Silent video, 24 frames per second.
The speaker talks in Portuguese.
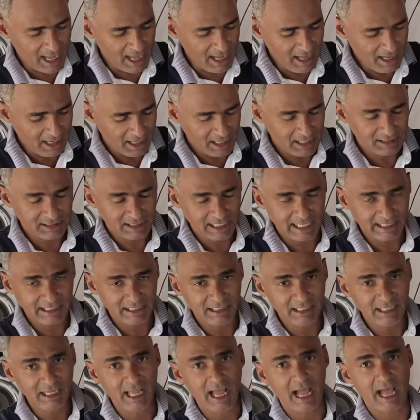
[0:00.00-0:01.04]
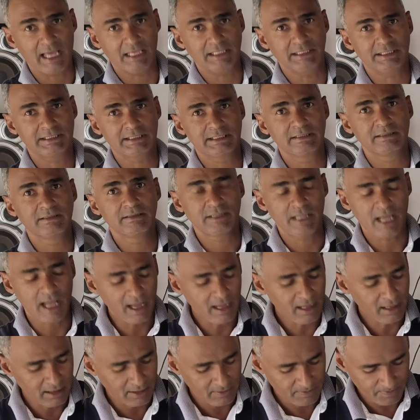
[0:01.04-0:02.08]
a entrada de gás,
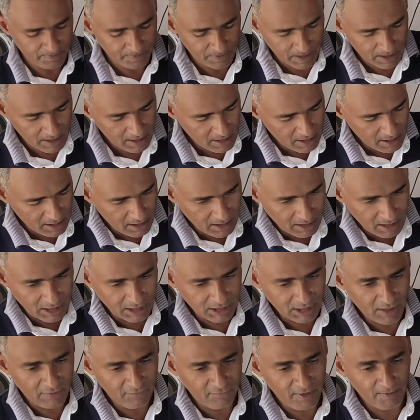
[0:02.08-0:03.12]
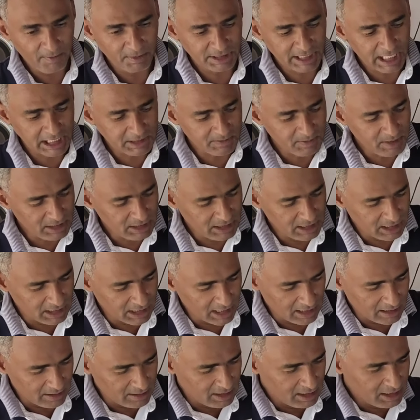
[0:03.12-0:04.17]
tá? Então vamos às
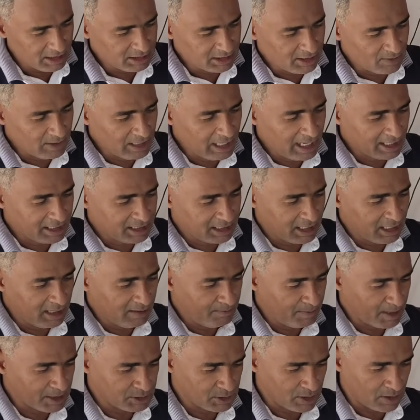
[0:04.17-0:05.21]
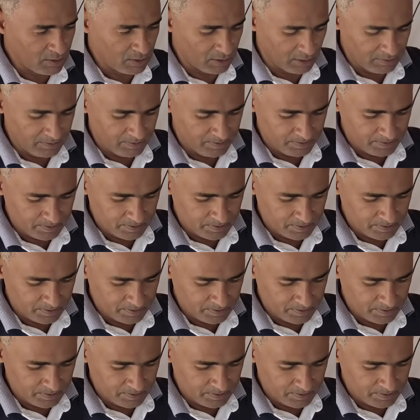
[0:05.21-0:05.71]
medidas. Então ele aqui, pessoal,